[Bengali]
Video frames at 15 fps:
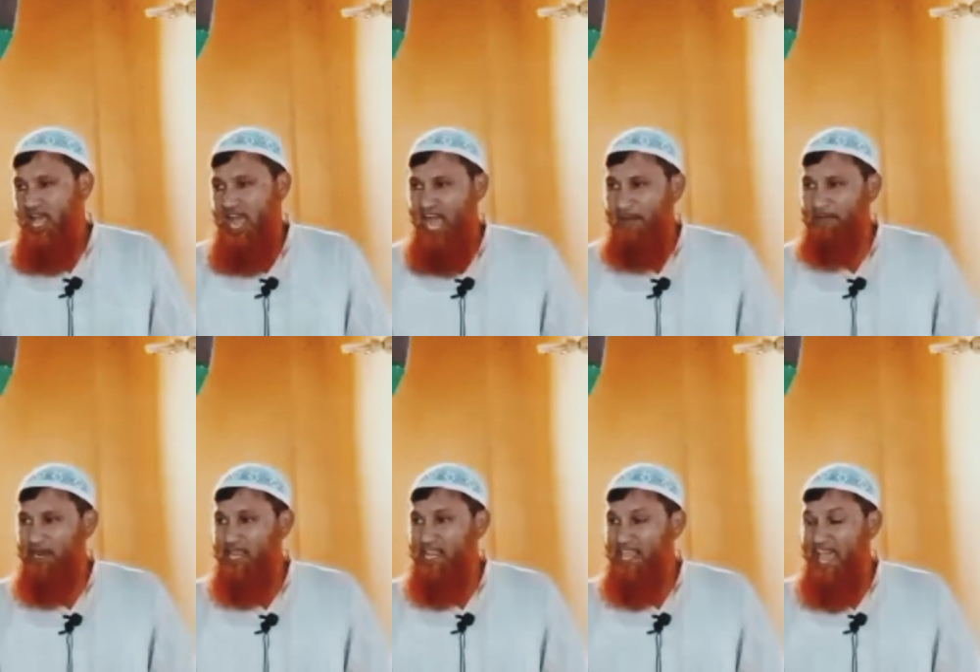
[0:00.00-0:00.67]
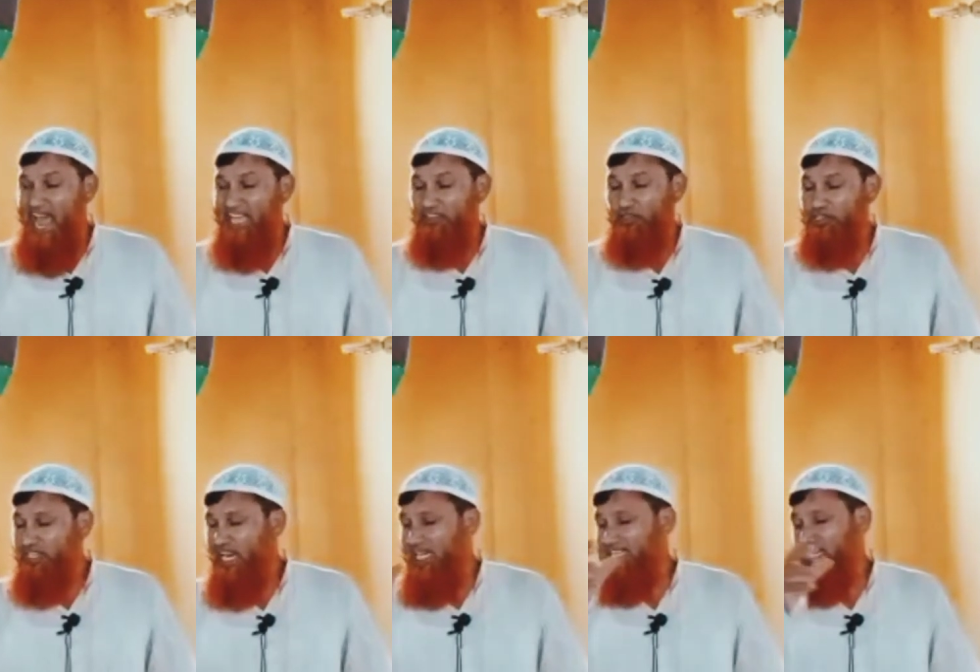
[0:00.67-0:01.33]
আমরা এত
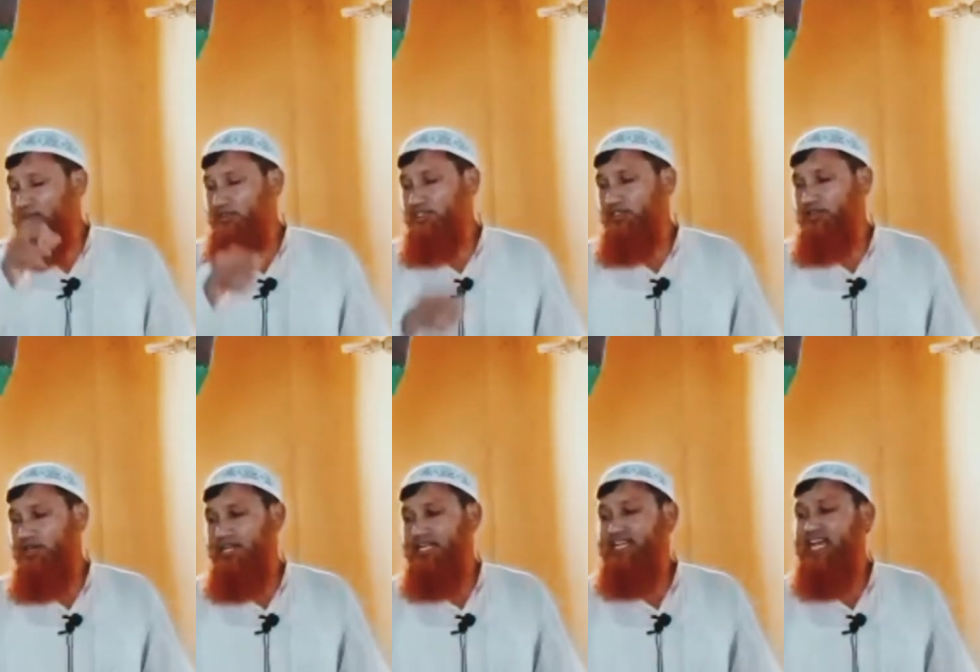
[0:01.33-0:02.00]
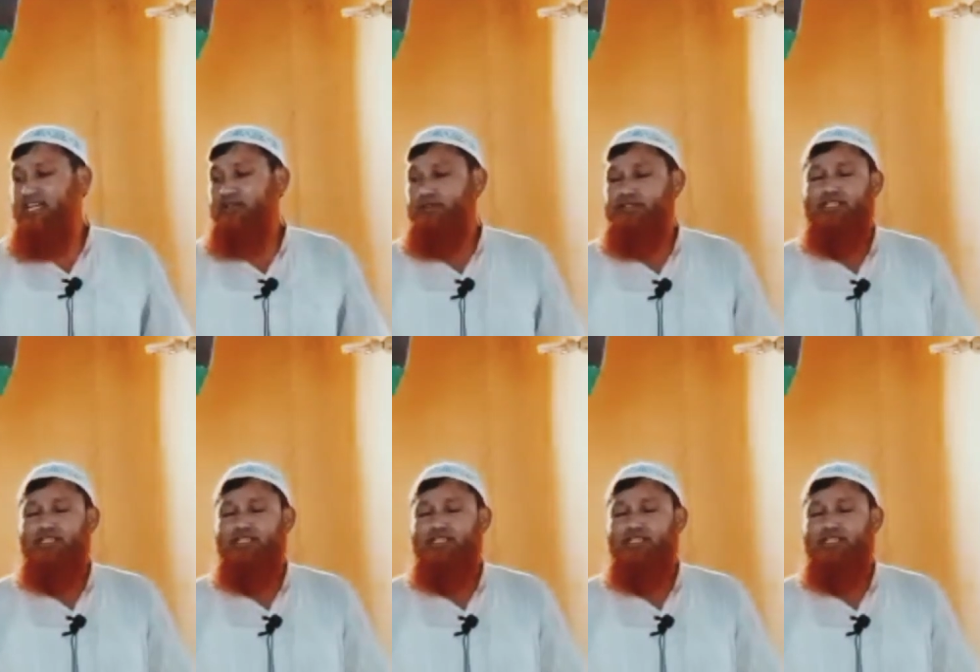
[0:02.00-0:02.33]
তাড়াতাড়ি উজু করি কার